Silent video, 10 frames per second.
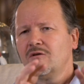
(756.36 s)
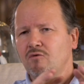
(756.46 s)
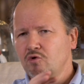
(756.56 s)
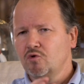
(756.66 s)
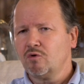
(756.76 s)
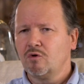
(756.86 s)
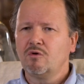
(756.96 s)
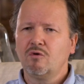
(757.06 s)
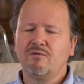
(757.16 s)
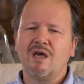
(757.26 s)
toujours
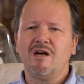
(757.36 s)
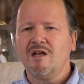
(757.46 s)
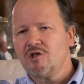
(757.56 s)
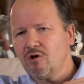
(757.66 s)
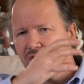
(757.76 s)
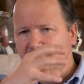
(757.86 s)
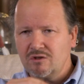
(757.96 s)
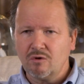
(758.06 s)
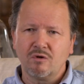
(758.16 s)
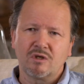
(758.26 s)
de, vieilles légendes qui
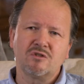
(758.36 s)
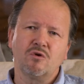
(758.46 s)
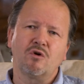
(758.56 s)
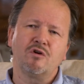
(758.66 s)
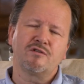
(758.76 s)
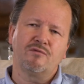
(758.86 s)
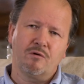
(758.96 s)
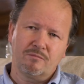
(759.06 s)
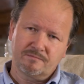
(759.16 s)
se, qui se transforment.